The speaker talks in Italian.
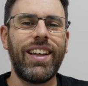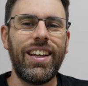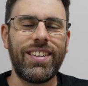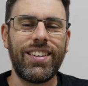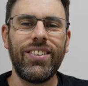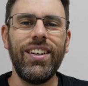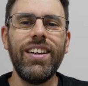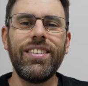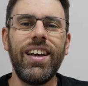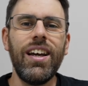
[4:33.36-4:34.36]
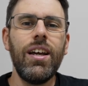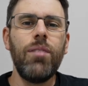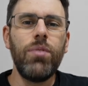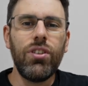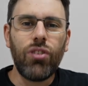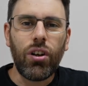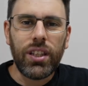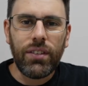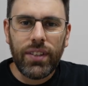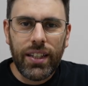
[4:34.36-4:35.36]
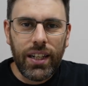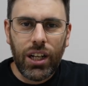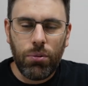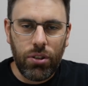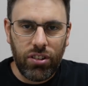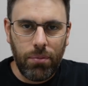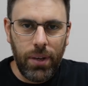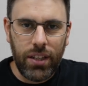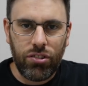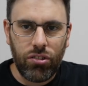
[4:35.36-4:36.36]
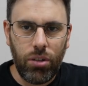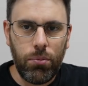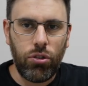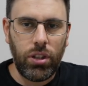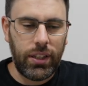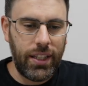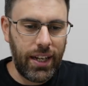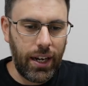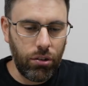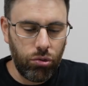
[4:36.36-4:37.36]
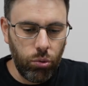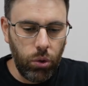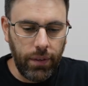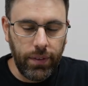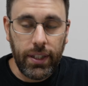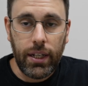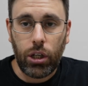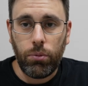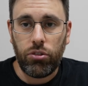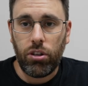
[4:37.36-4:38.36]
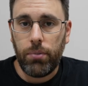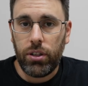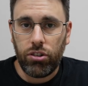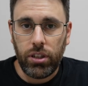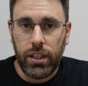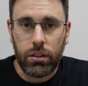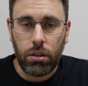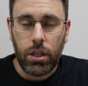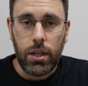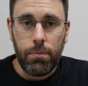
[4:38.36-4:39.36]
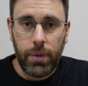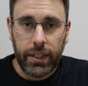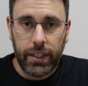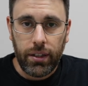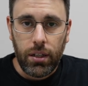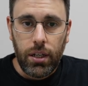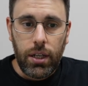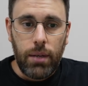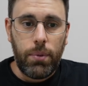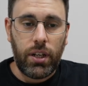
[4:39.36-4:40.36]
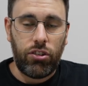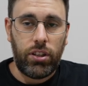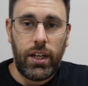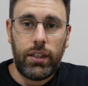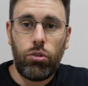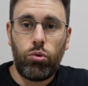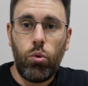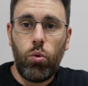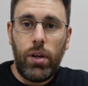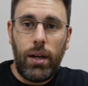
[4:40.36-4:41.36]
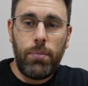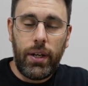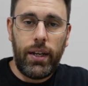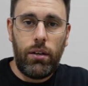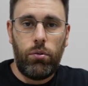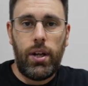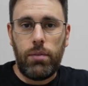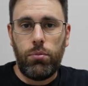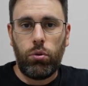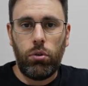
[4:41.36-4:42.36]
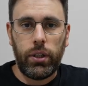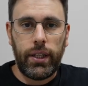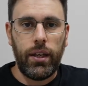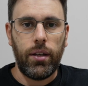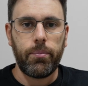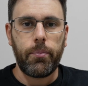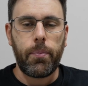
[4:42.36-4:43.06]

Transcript: Cazzo, cioè, bisogna vedere come si è messi, cioè bisogna tirare su e vedere come si è messi dietro. Perché? Perché se tirate su un alberello, un albero, quello che è,